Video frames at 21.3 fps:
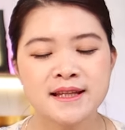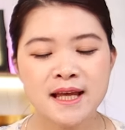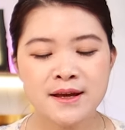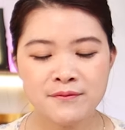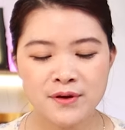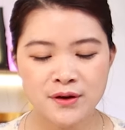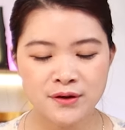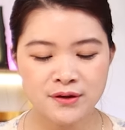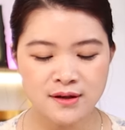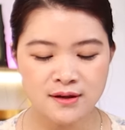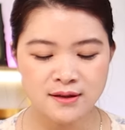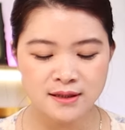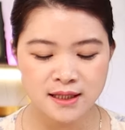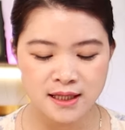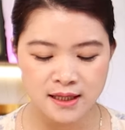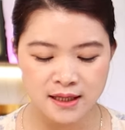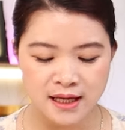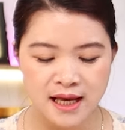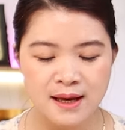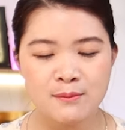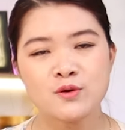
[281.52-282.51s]
Thêm vào nữa
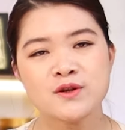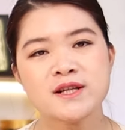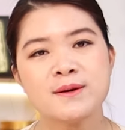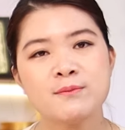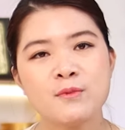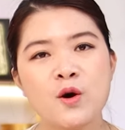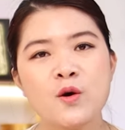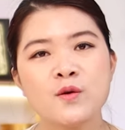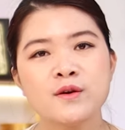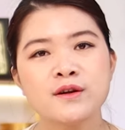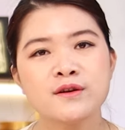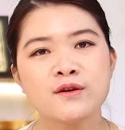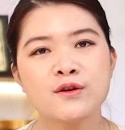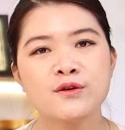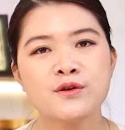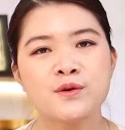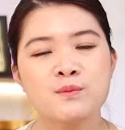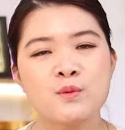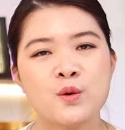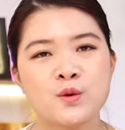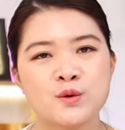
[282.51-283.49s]
thì kem 100 Gold
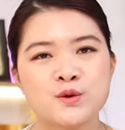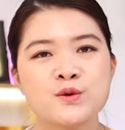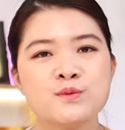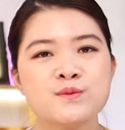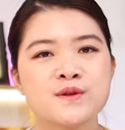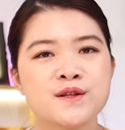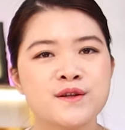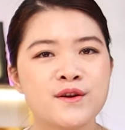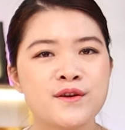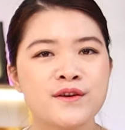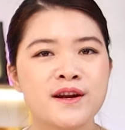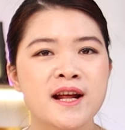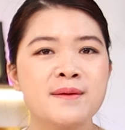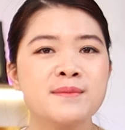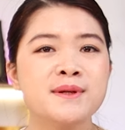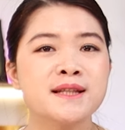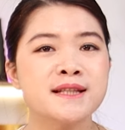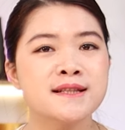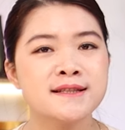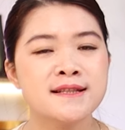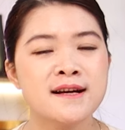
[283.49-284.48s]
còn được bổ sung sữa non
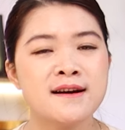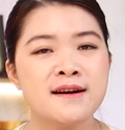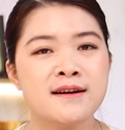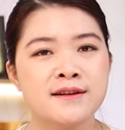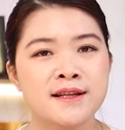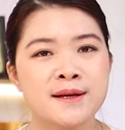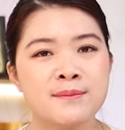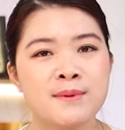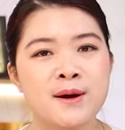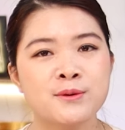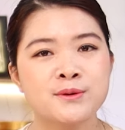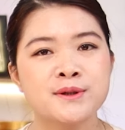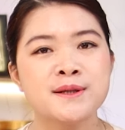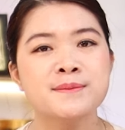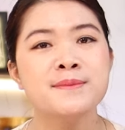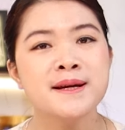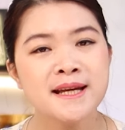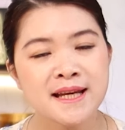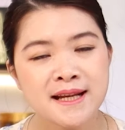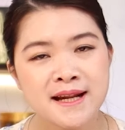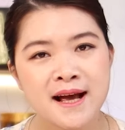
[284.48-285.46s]
24 giờ nhập khẩu
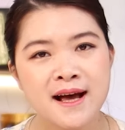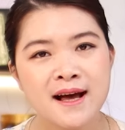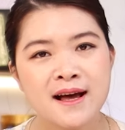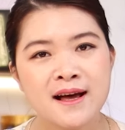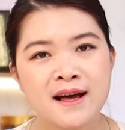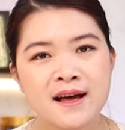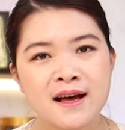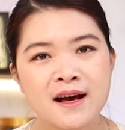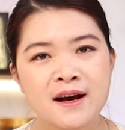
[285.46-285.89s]
từ Mỹ đấy ạ.